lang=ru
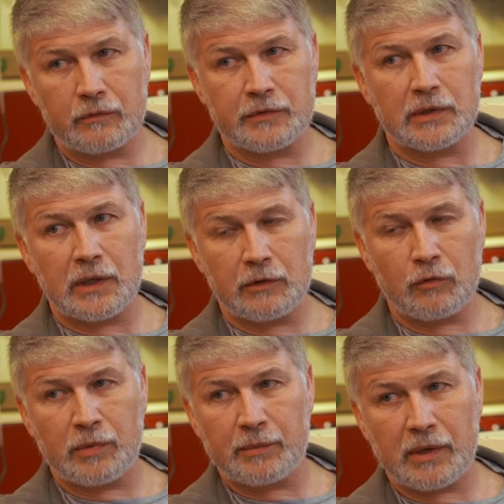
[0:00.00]
он всегда
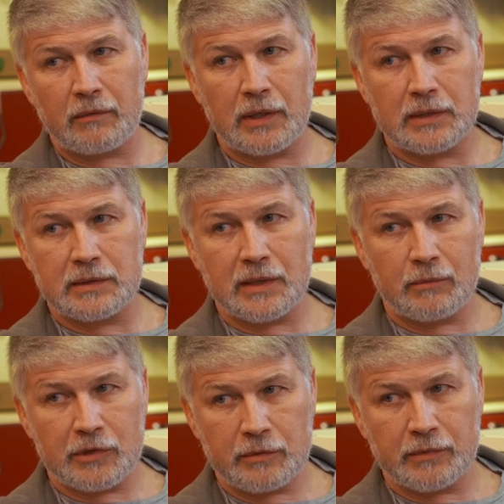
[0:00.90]
легко подправляется на
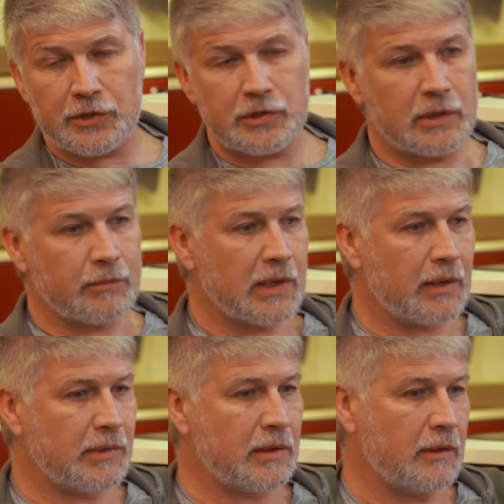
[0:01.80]
обычном точильном
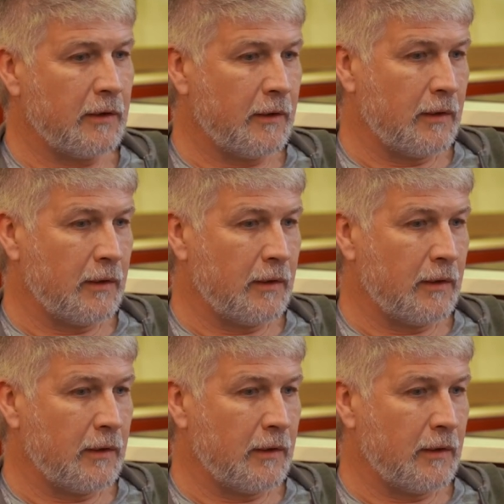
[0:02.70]
камне.